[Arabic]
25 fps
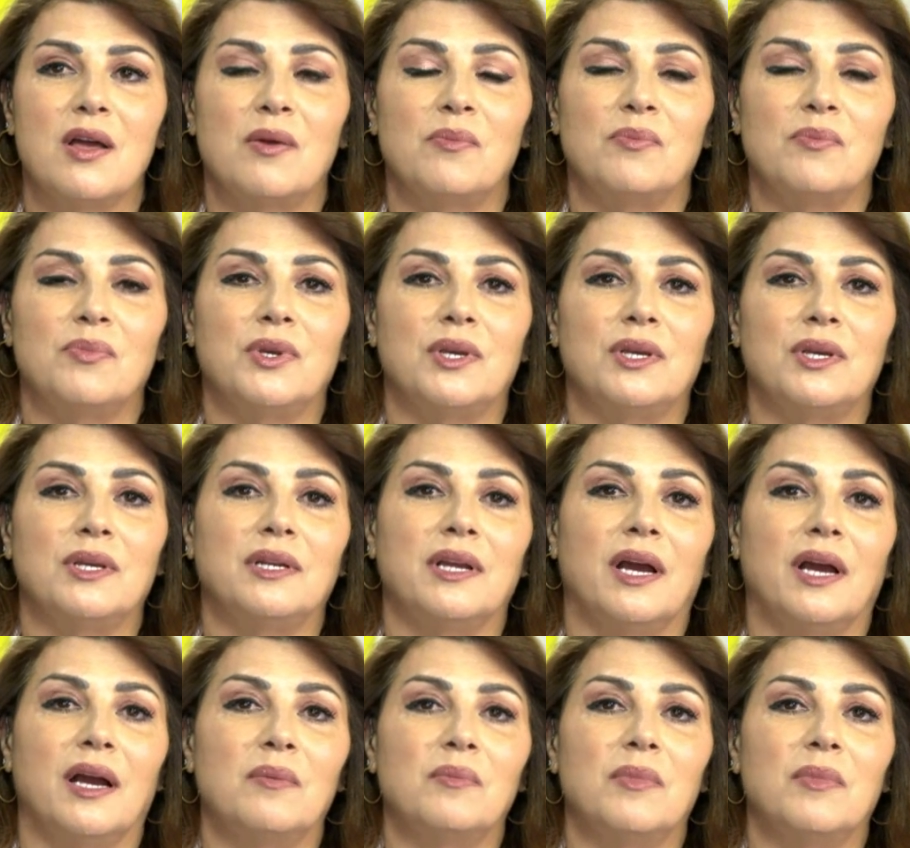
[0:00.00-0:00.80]

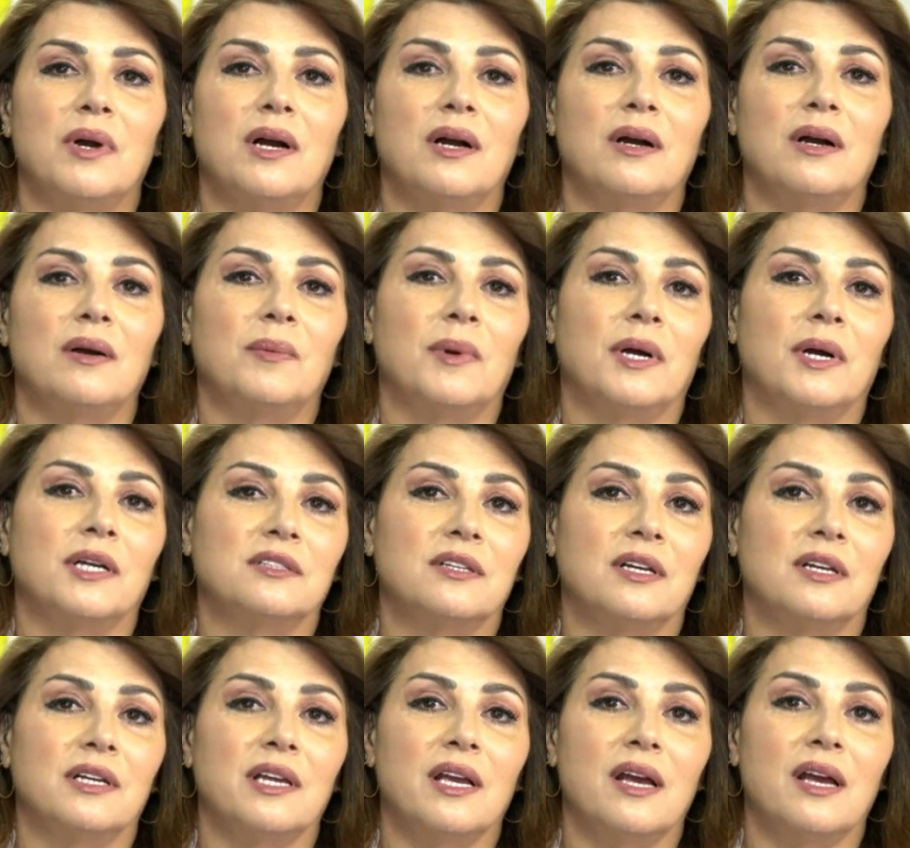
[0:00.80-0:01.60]
بنعمها
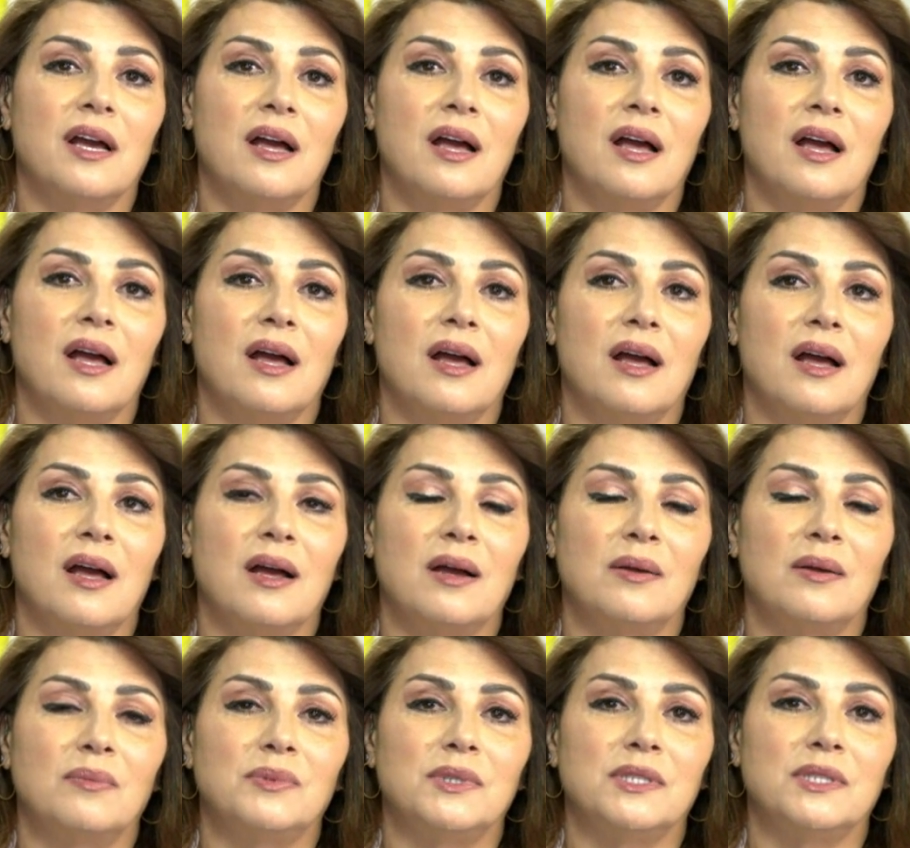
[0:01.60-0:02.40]

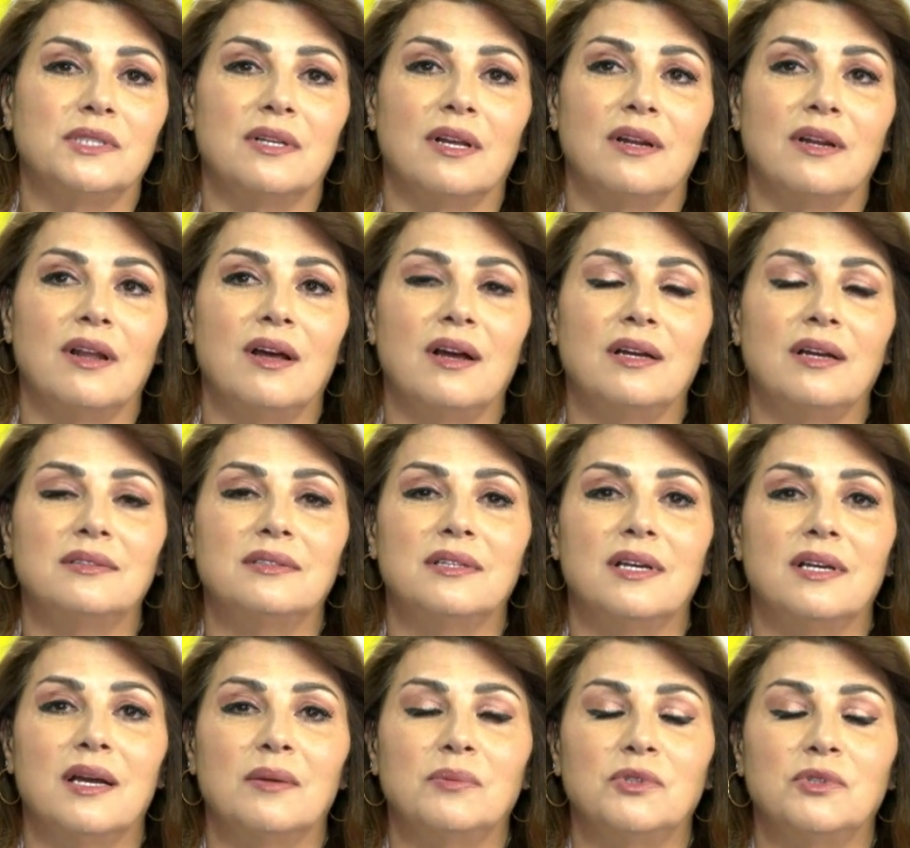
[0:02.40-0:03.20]
وعطاياها
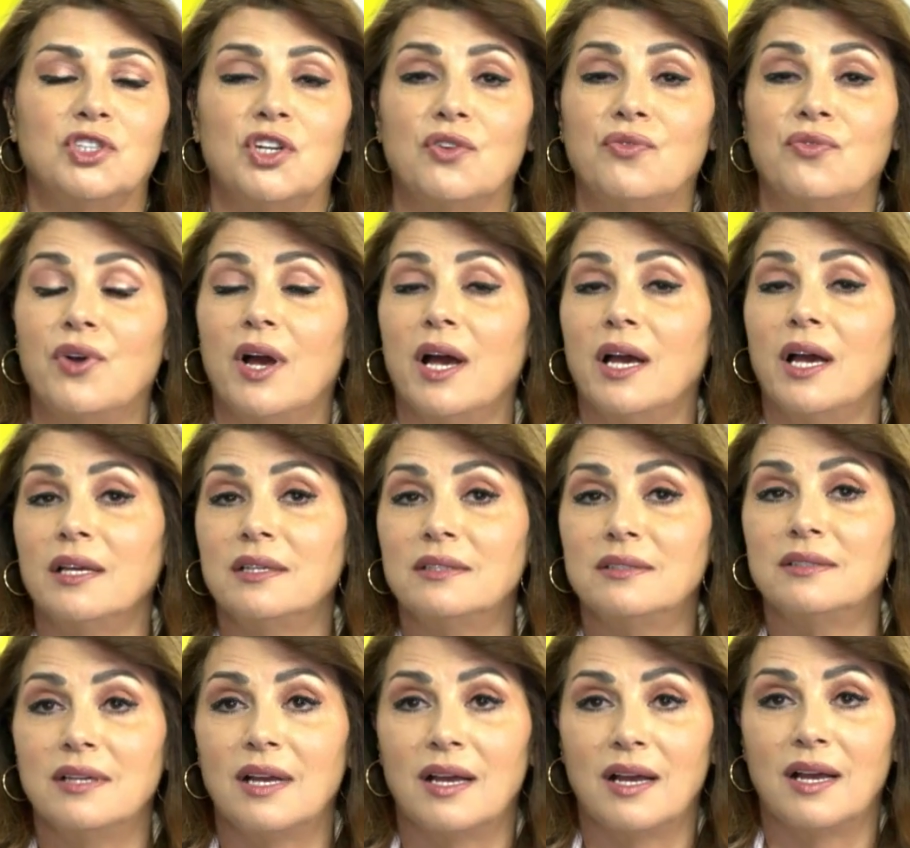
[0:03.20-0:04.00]
بصلاتها
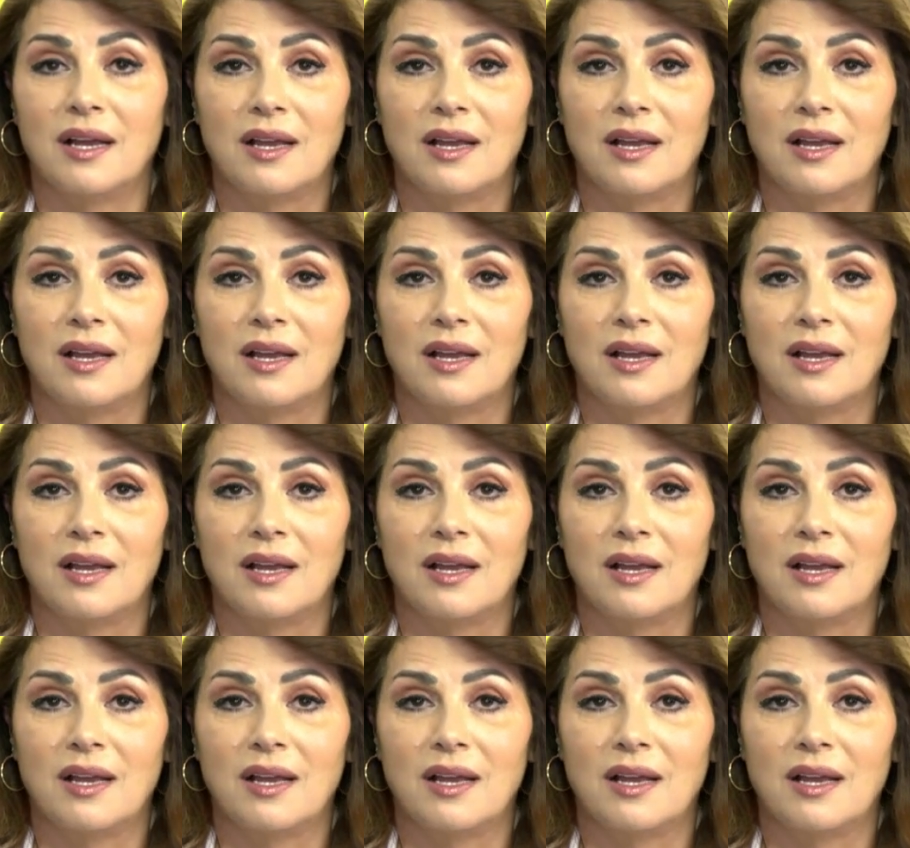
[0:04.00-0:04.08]
بشفاعتها